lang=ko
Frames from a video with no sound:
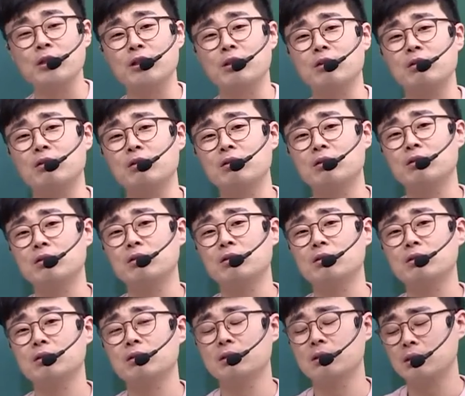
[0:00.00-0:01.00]
돼요.
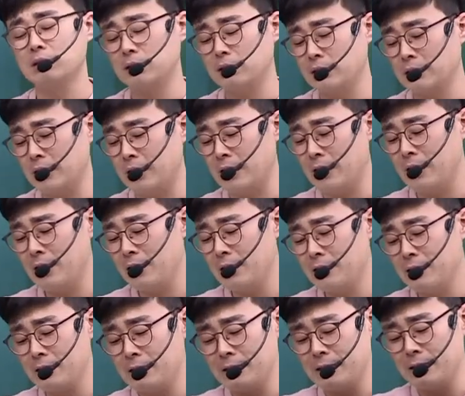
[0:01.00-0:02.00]
자,
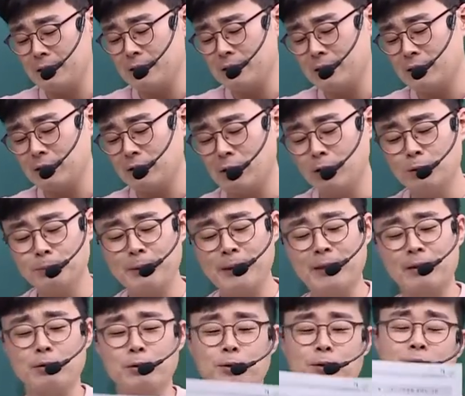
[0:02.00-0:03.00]
청음
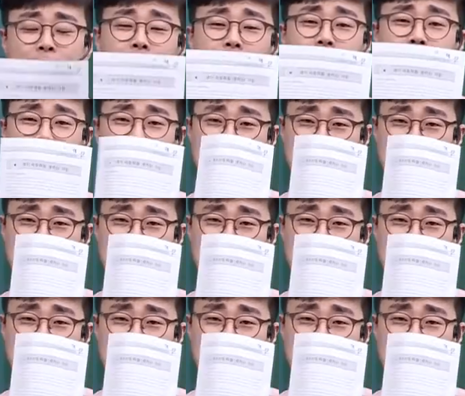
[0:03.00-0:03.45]
파일로 이렇게